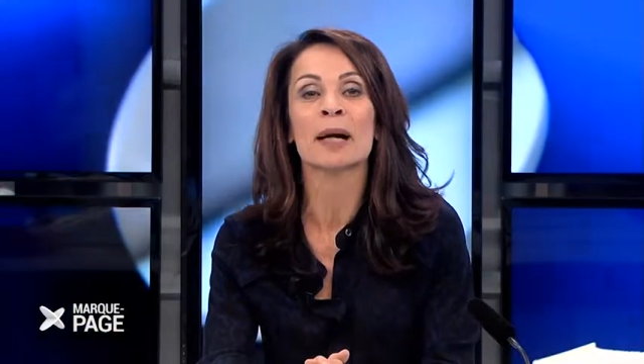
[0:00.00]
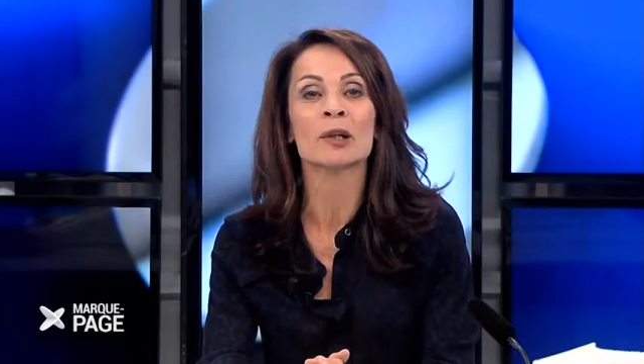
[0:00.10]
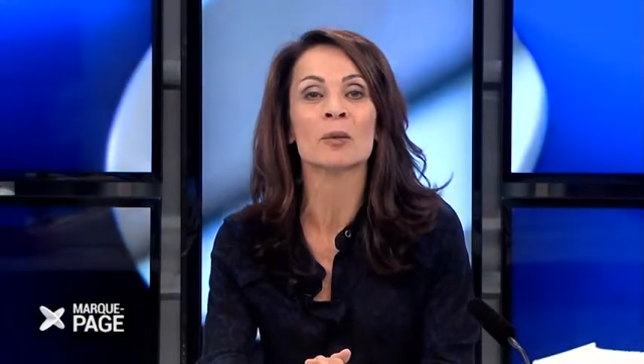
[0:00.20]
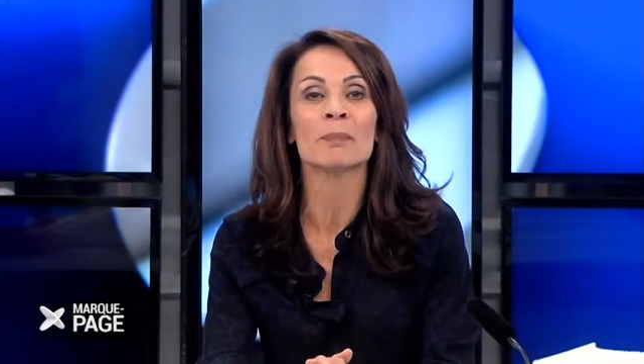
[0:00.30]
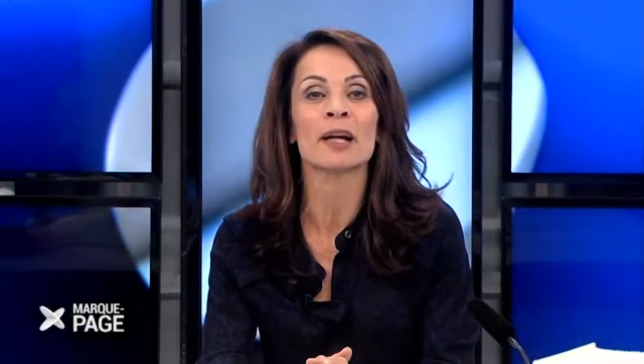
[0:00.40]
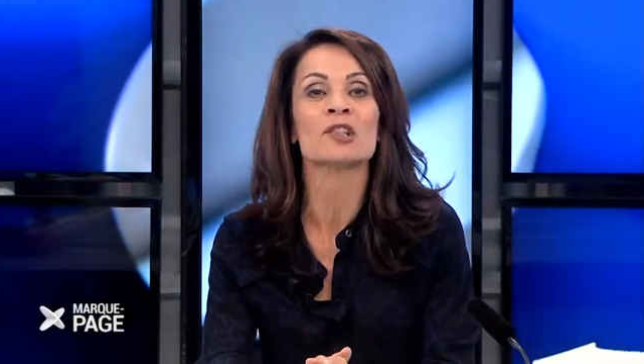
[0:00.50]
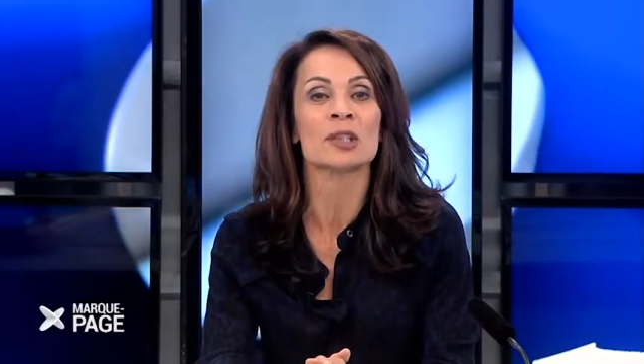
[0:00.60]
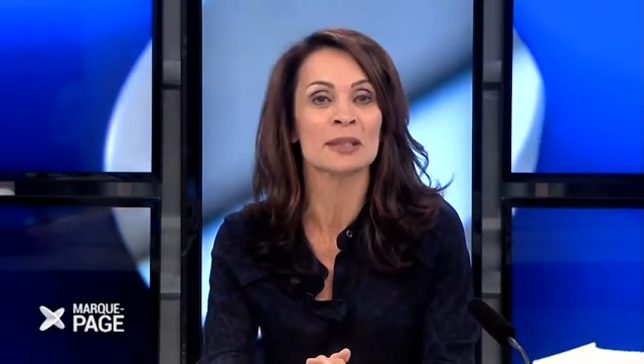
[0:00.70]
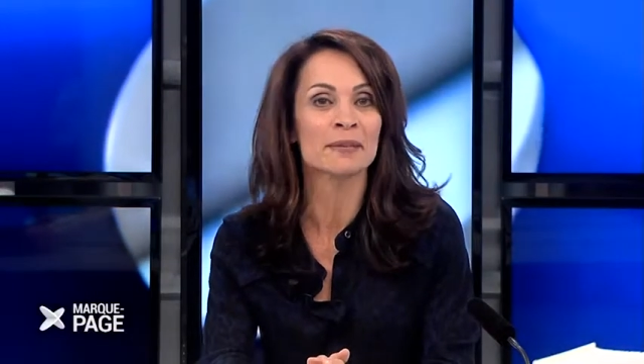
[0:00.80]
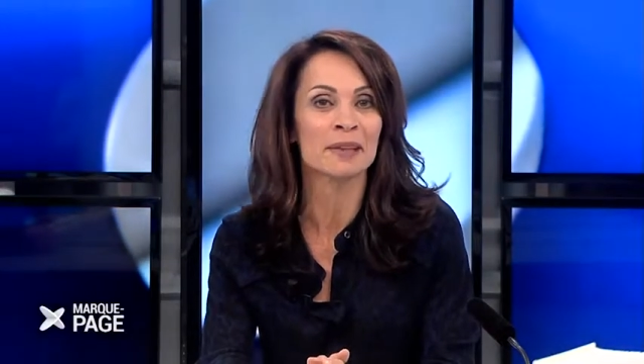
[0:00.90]

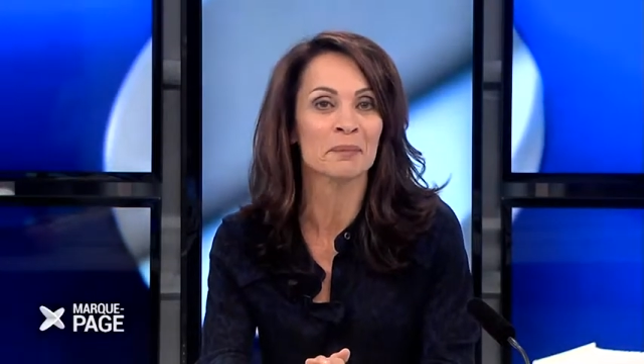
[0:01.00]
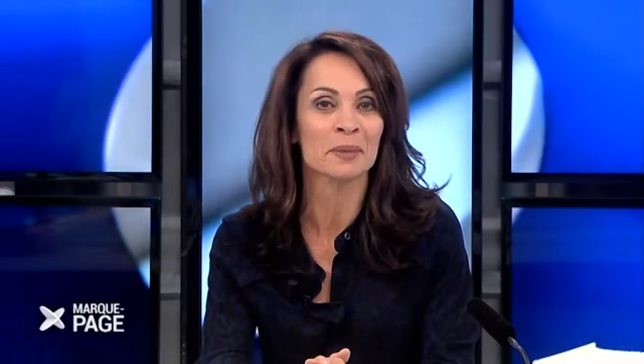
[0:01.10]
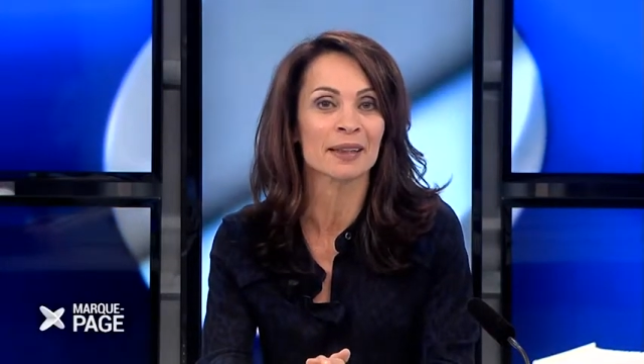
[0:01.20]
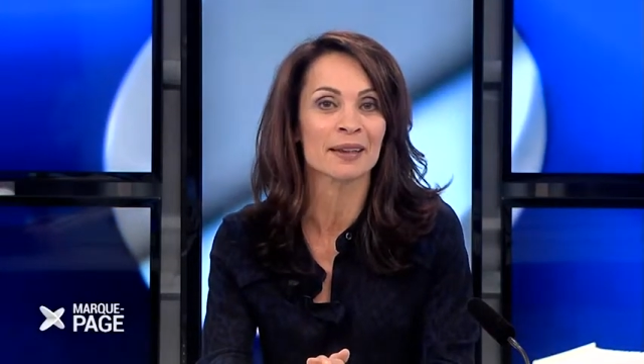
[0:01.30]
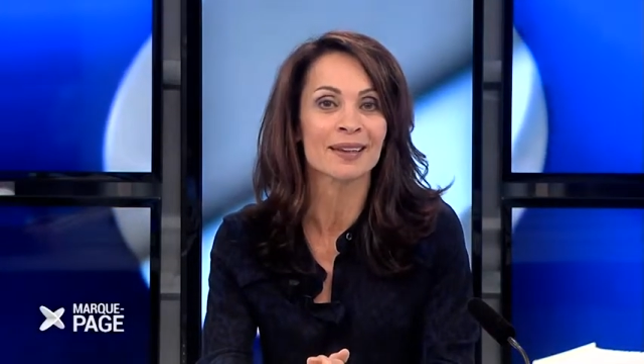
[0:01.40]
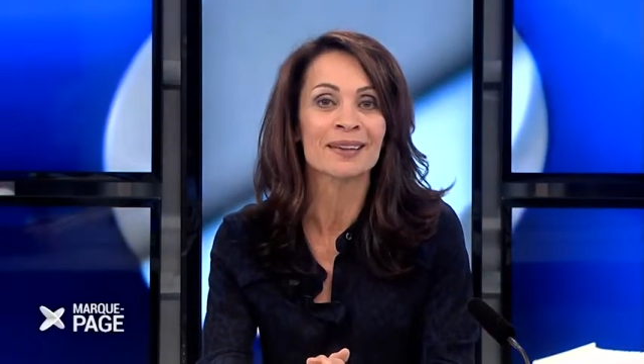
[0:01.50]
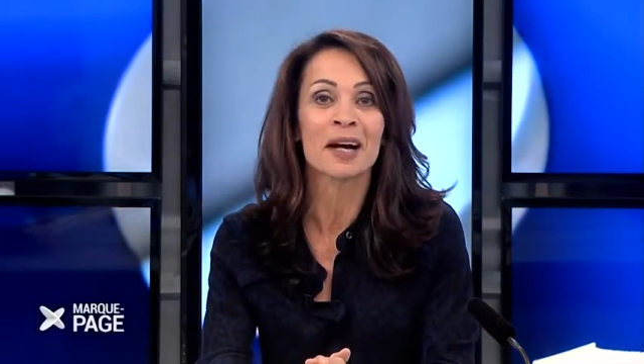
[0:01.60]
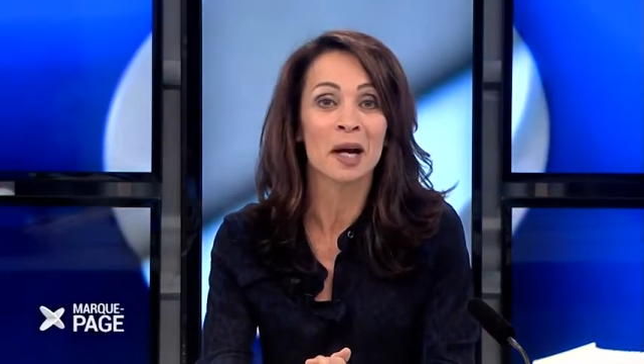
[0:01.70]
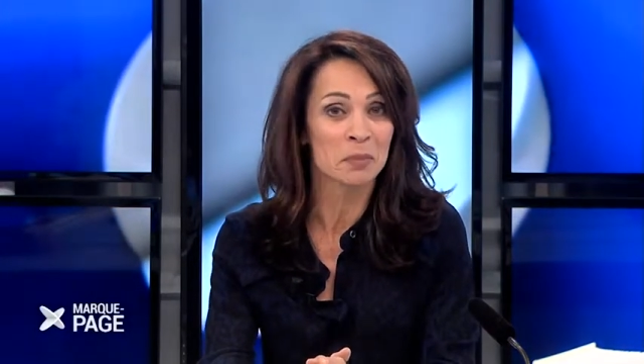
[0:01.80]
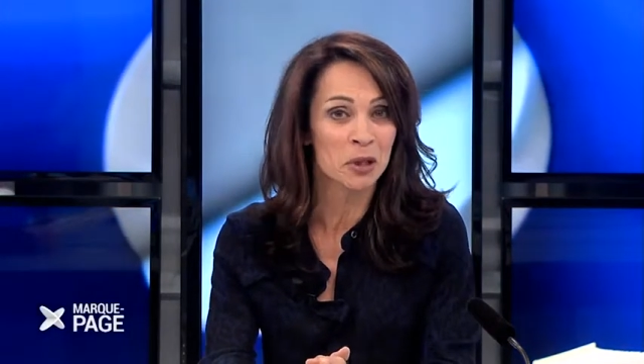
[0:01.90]
Marque-page, c'est terminé.
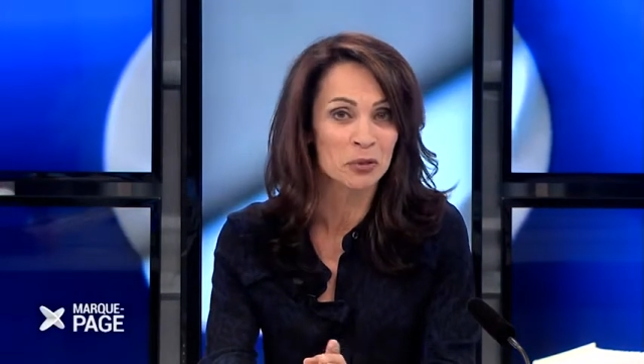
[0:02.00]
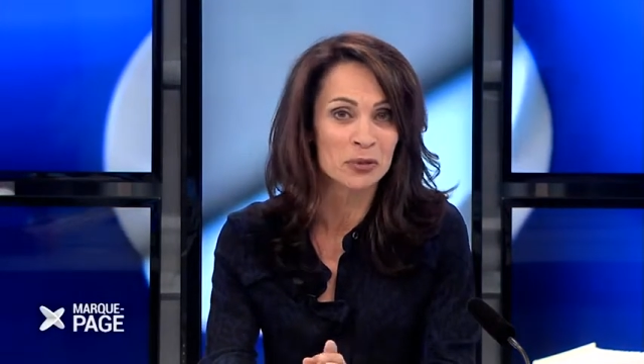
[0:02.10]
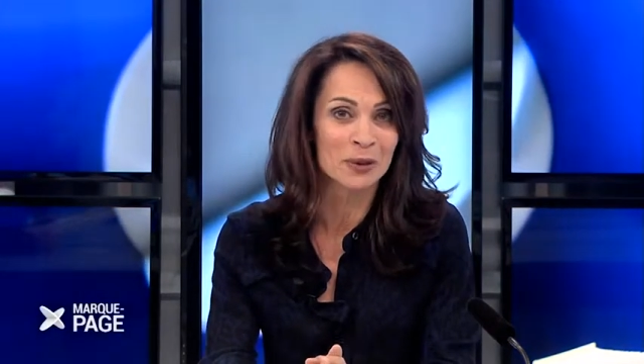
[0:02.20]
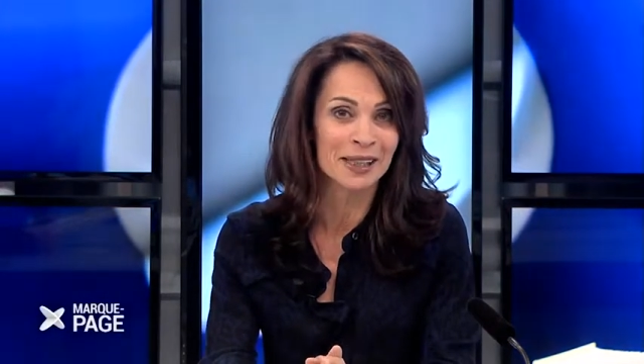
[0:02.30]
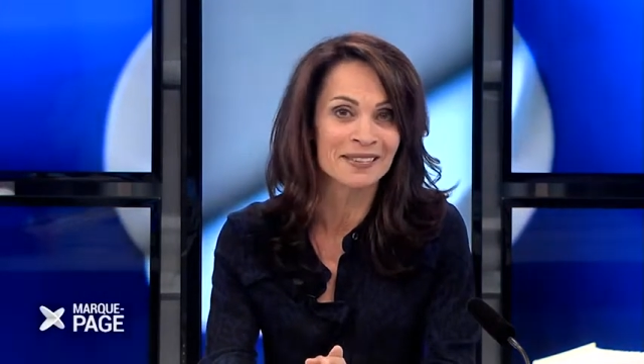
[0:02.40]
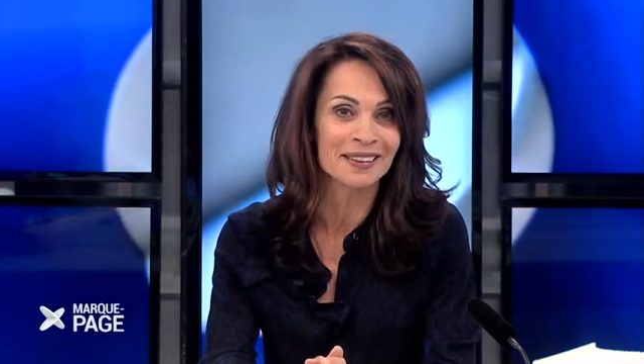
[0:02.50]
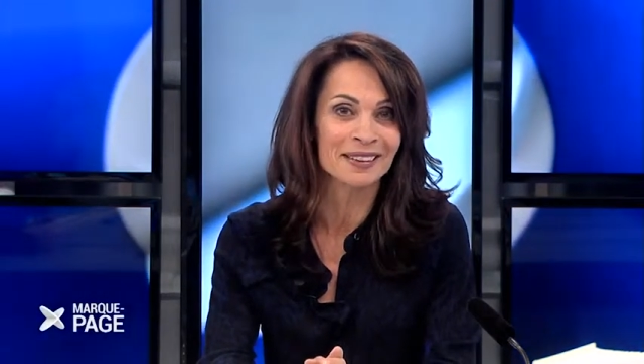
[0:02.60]
À bientôt sur la